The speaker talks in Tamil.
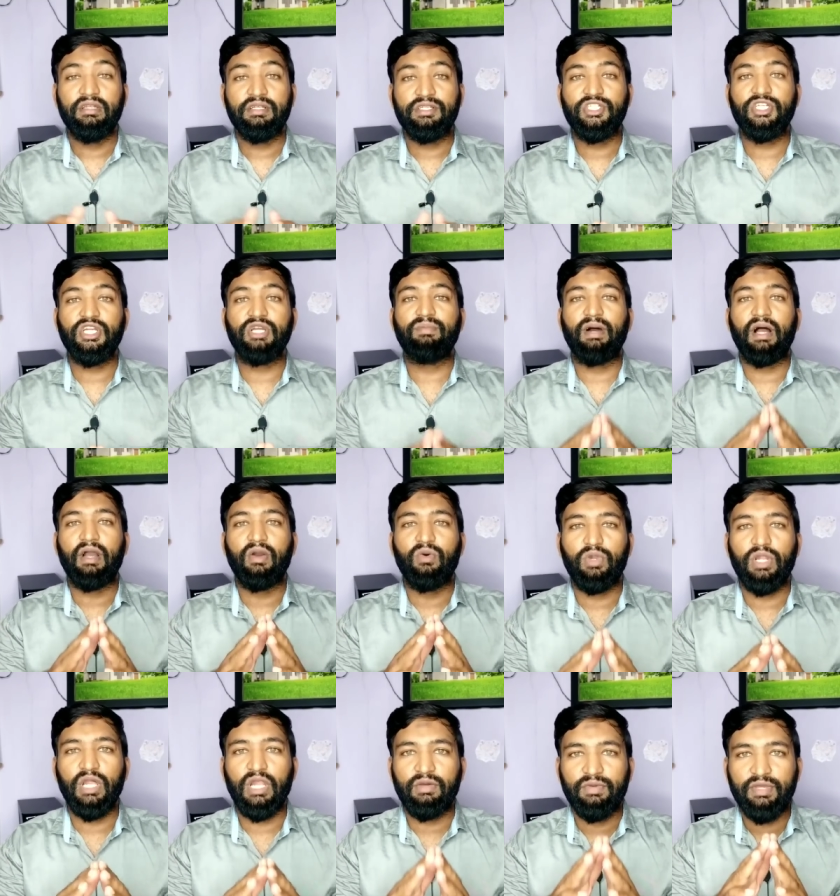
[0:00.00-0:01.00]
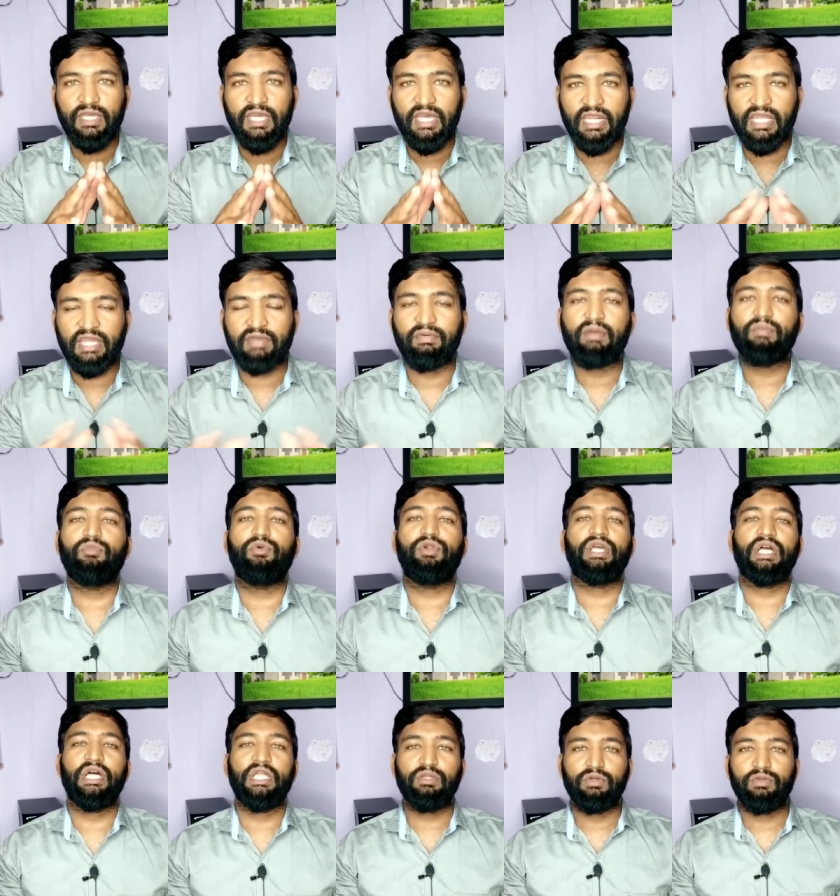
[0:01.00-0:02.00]
நிச்சயமாக உள்ளளவு ஏற்கவே
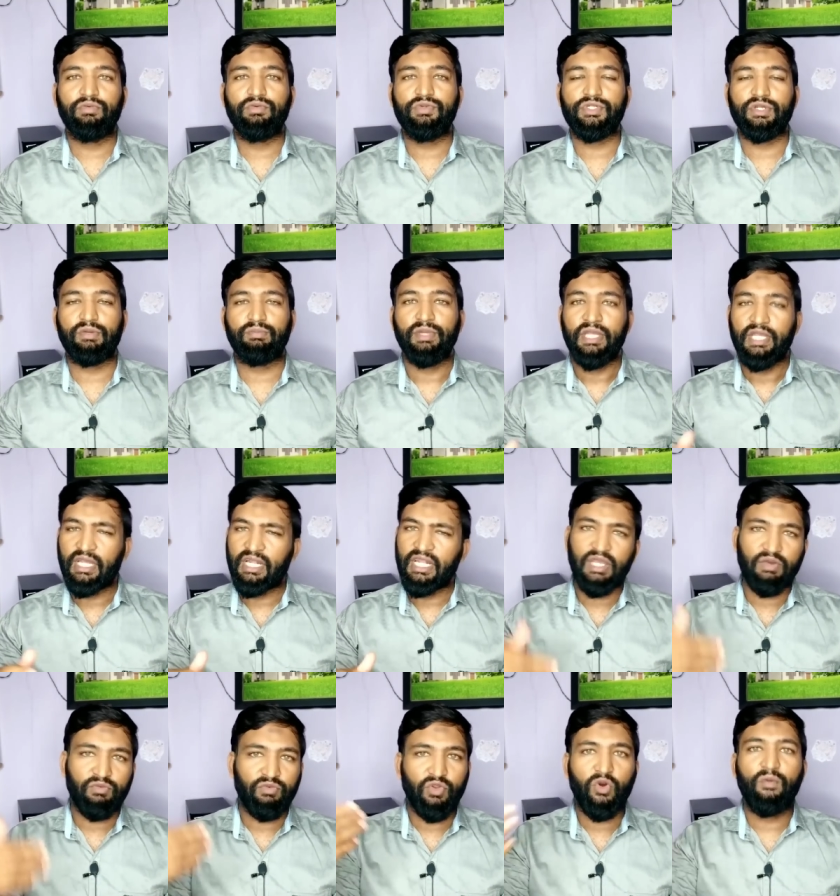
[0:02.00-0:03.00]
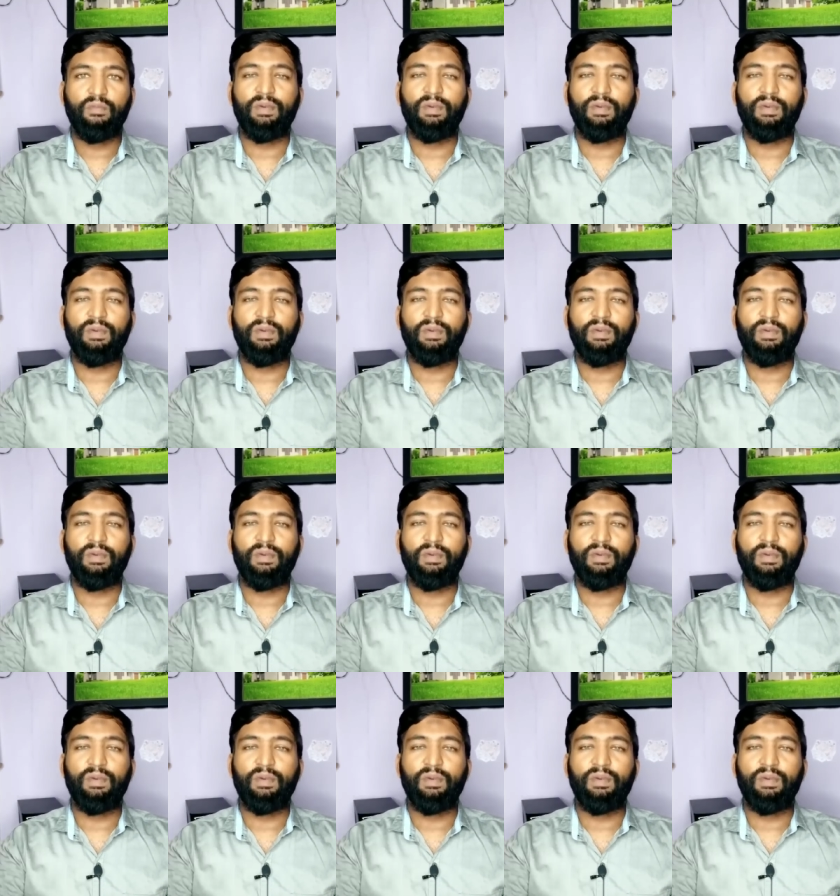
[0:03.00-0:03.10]
முடியாத ஒரு விஷயம் ஏன்னா எவ்வளோ